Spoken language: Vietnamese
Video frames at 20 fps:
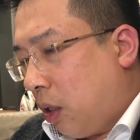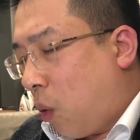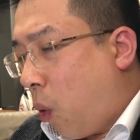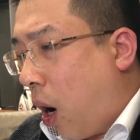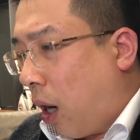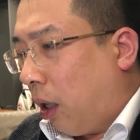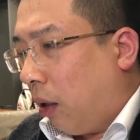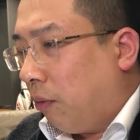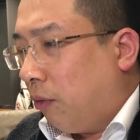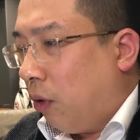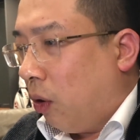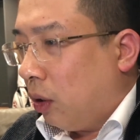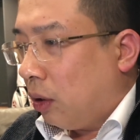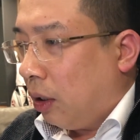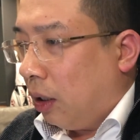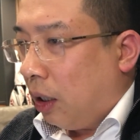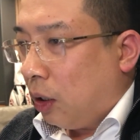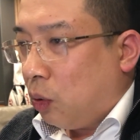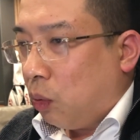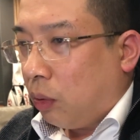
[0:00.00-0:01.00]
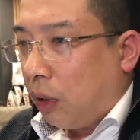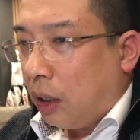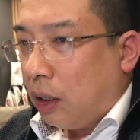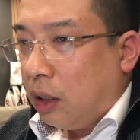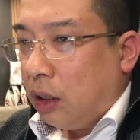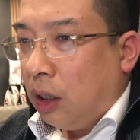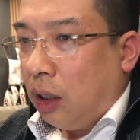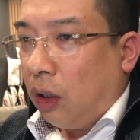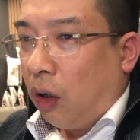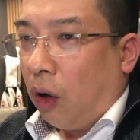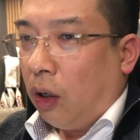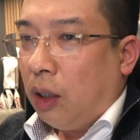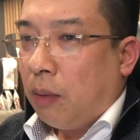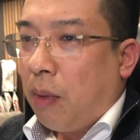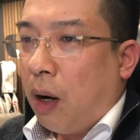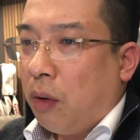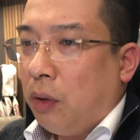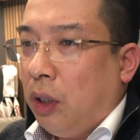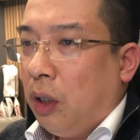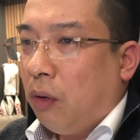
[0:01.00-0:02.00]
quá nóng vội tức là chúng ta chưa nói được
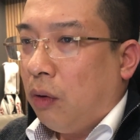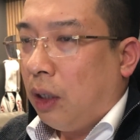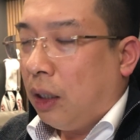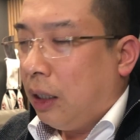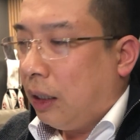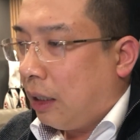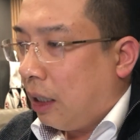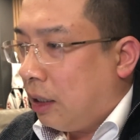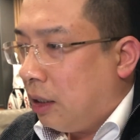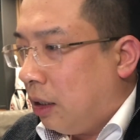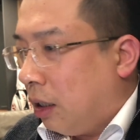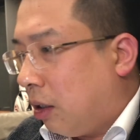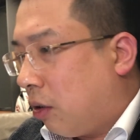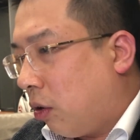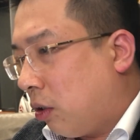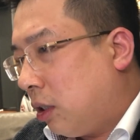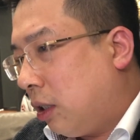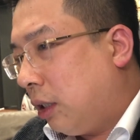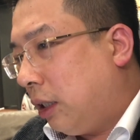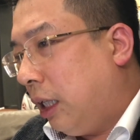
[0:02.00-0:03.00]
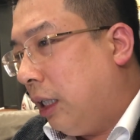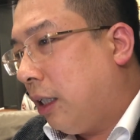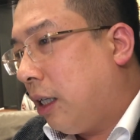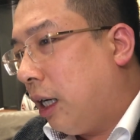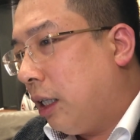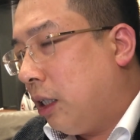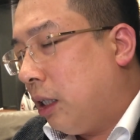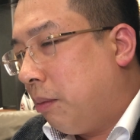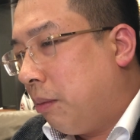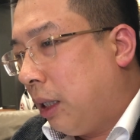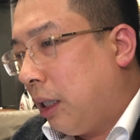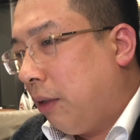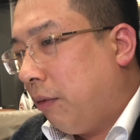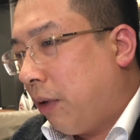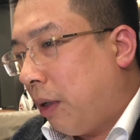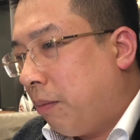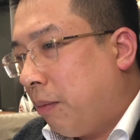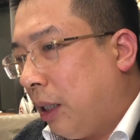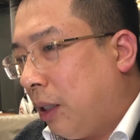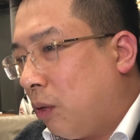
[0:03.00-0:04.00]
bao nhiêu cả người ta chưa có sự tin cậy ở mình
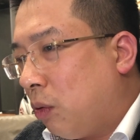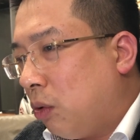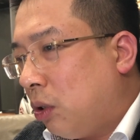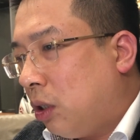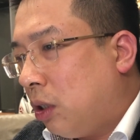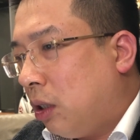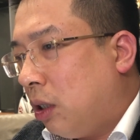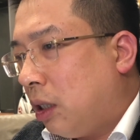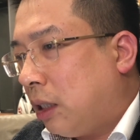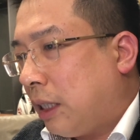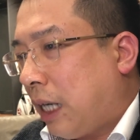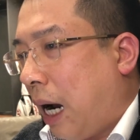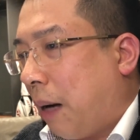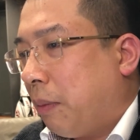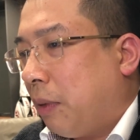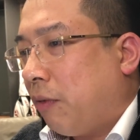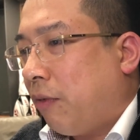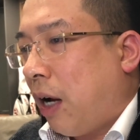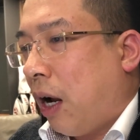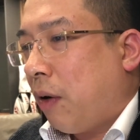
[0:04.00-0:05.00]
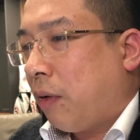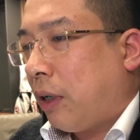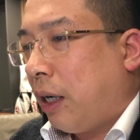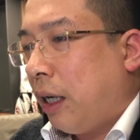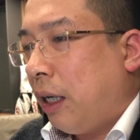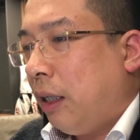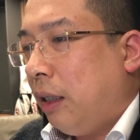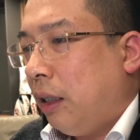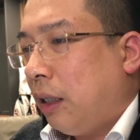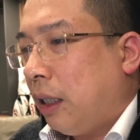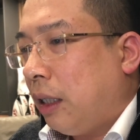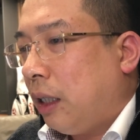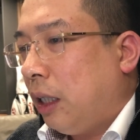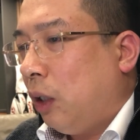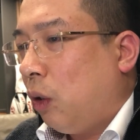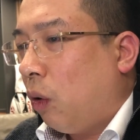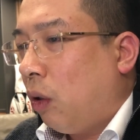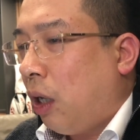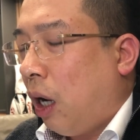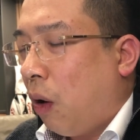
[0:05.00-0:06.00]
và mình cũng chưa chạm được vào cái cái
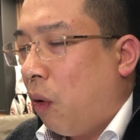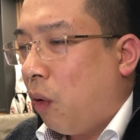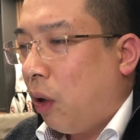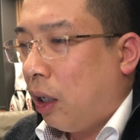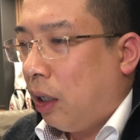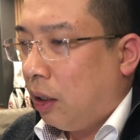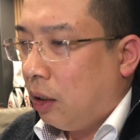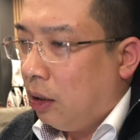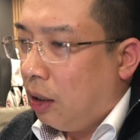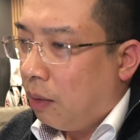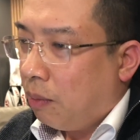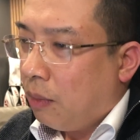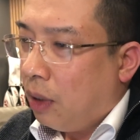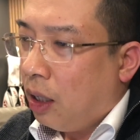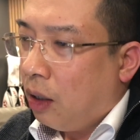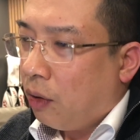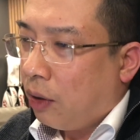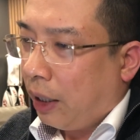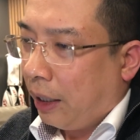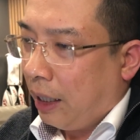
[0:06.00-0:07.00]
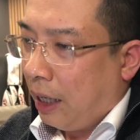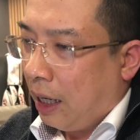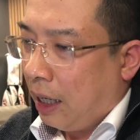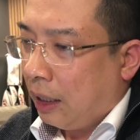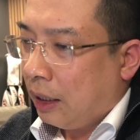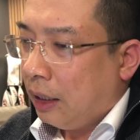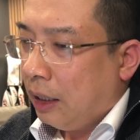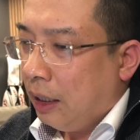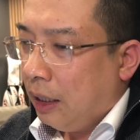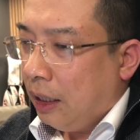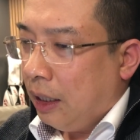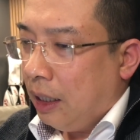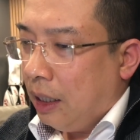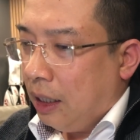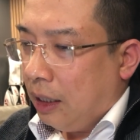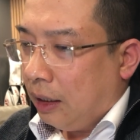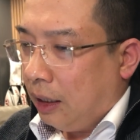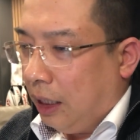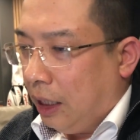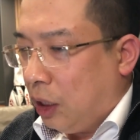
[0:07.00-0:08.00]
cái nỗi đau hay là ước mơ của khách hàng
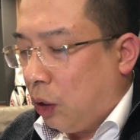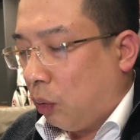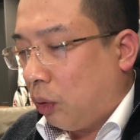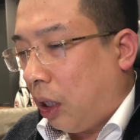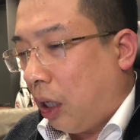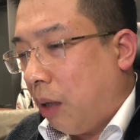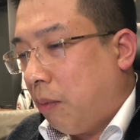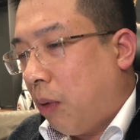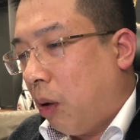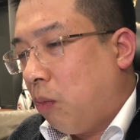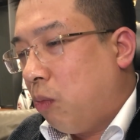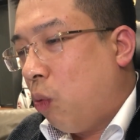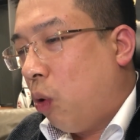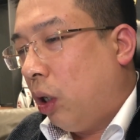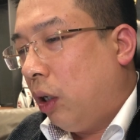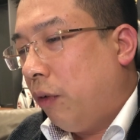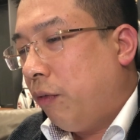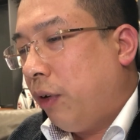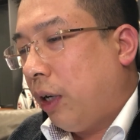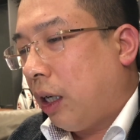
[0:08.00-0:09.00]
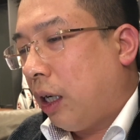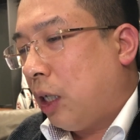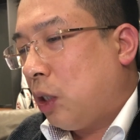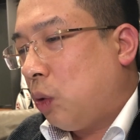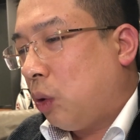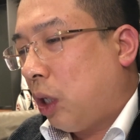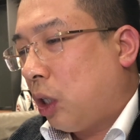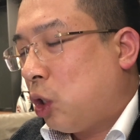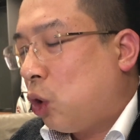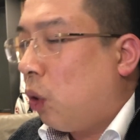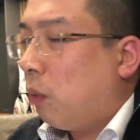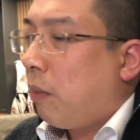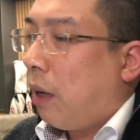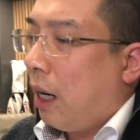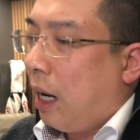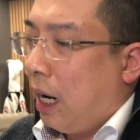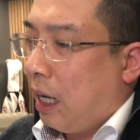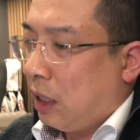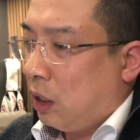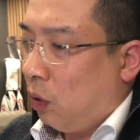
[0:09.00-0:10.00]
thì chúng ta đã mong muốn về việc là chúng ta chốt
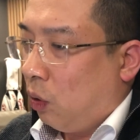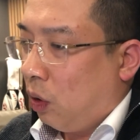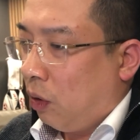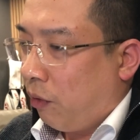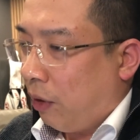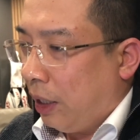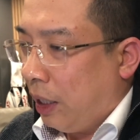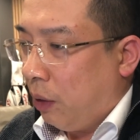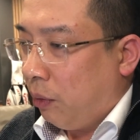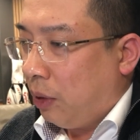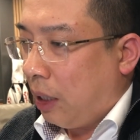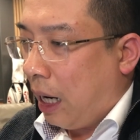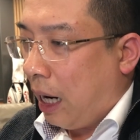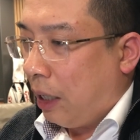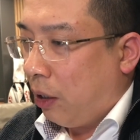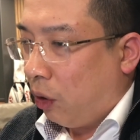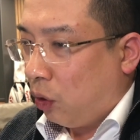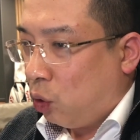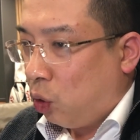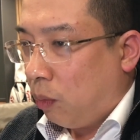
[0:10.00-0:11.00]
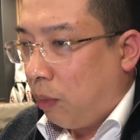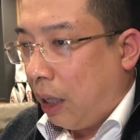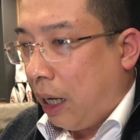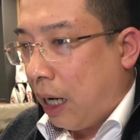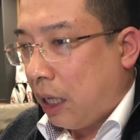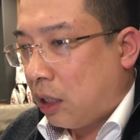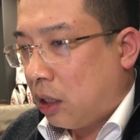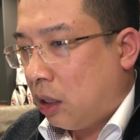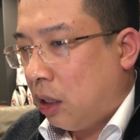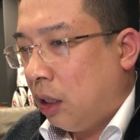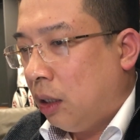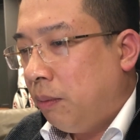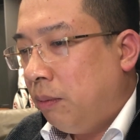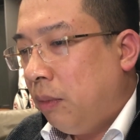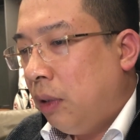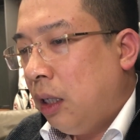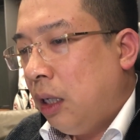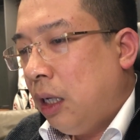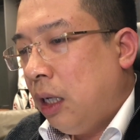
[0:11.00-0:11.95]
bán hàng rồi và nếu như ai đó chốt bán hàng sớm